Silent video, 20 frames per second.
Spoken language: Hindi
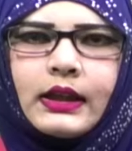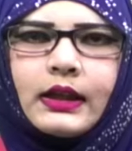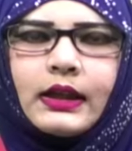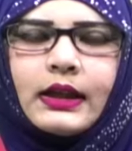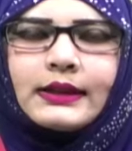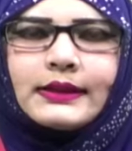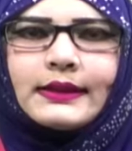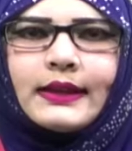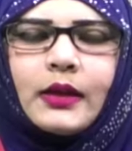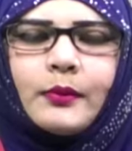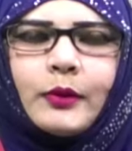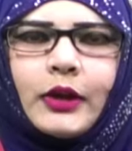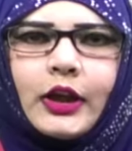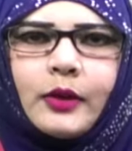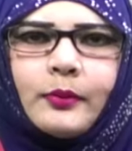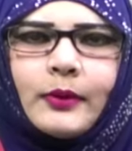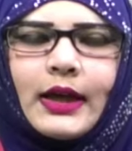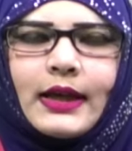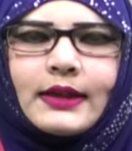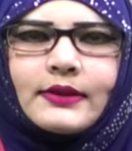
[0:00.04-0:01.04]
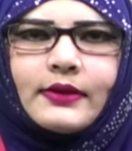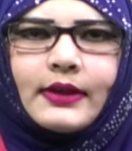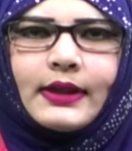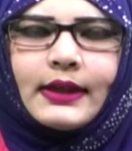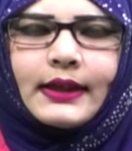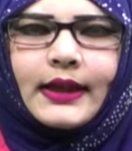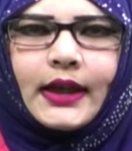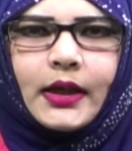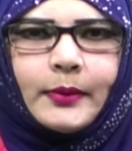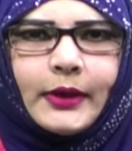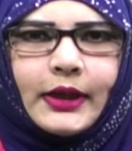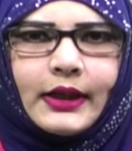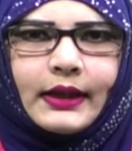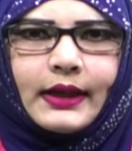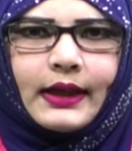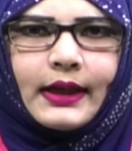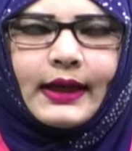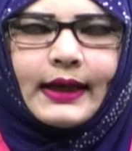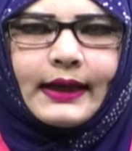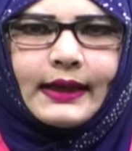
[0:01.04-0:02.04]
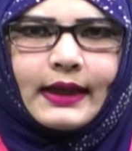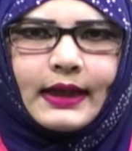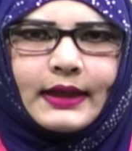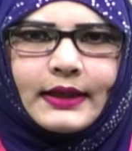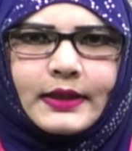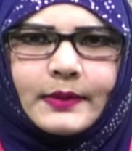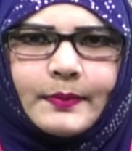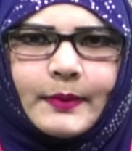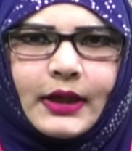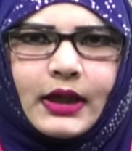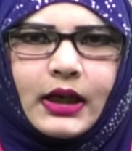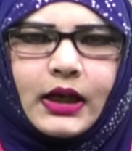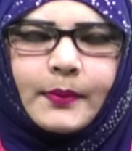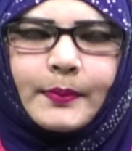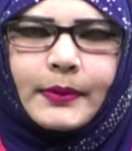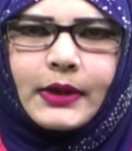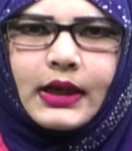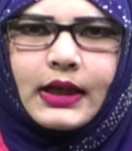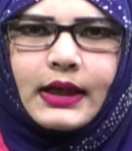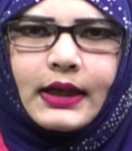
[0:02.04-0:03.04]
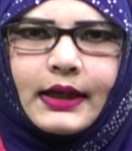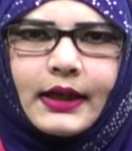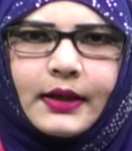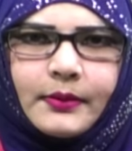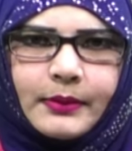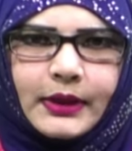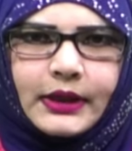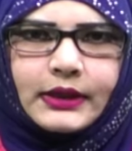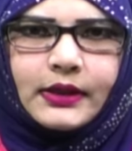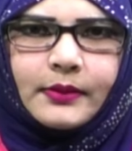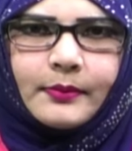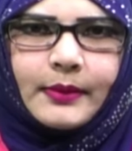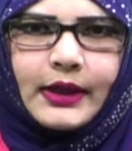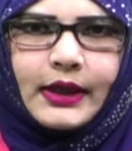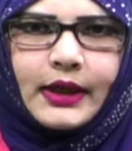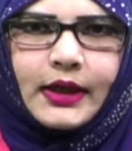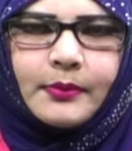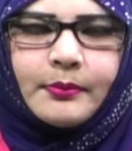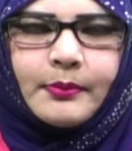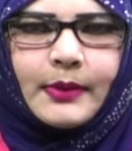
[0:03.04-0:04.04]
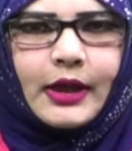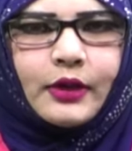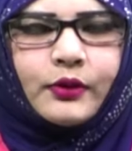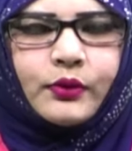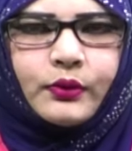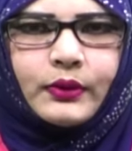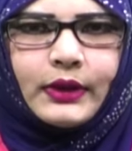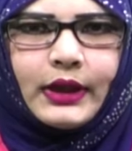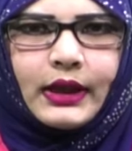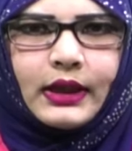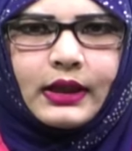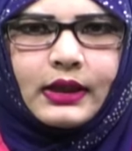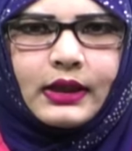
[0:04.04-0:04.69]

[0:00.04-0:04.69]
असलम नाजरीन के बी एन के हेडलाइंस में आपका खैर मकदम है मैं हूं नेहा